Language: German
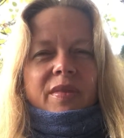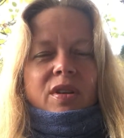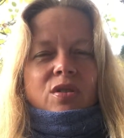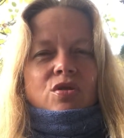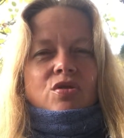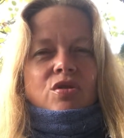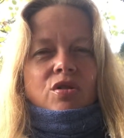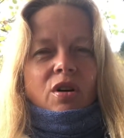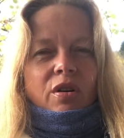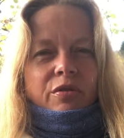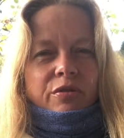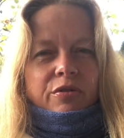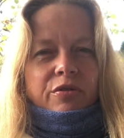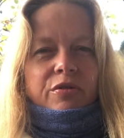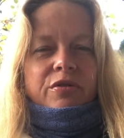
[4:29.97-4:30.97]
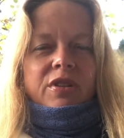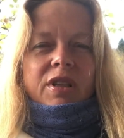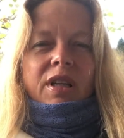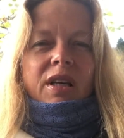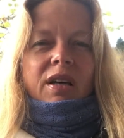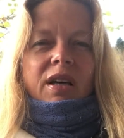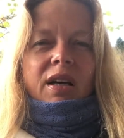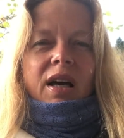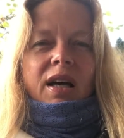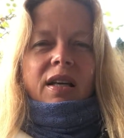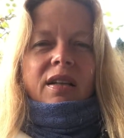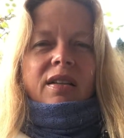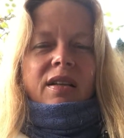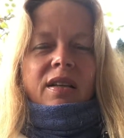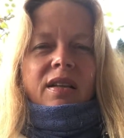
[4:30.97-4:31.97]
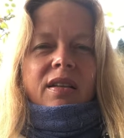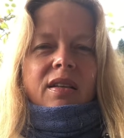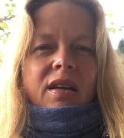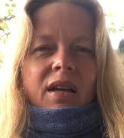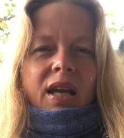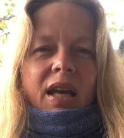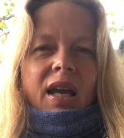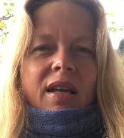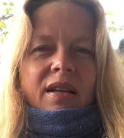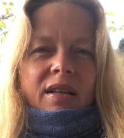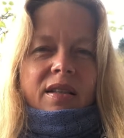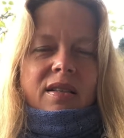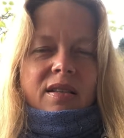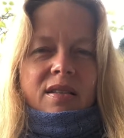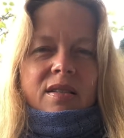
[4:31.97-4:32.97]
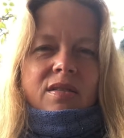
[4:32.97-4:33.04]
Stoff, der Eichenrinden ähnlich ist,